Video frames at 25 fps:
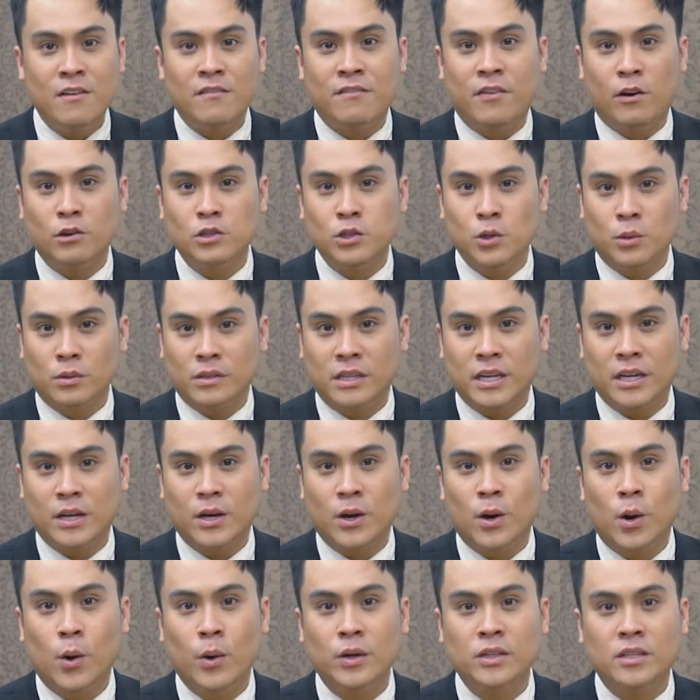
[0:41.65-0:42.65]
Phó Chủ tịch
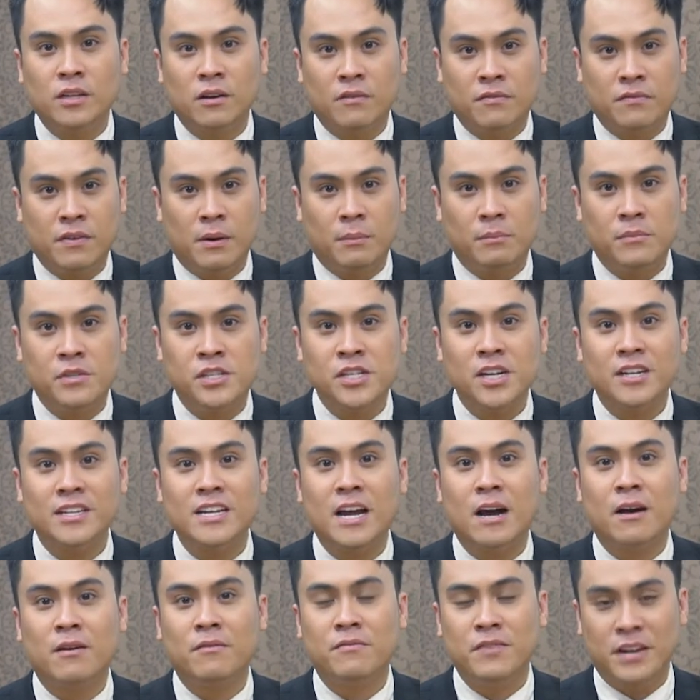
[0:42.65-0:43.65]
Hội Thực phẩm Chức
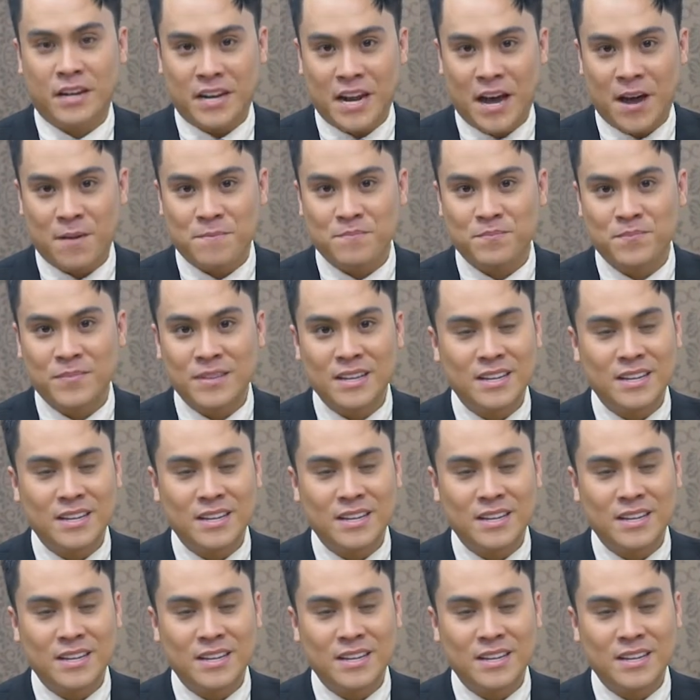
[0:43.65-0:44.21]
năng Việt Nam.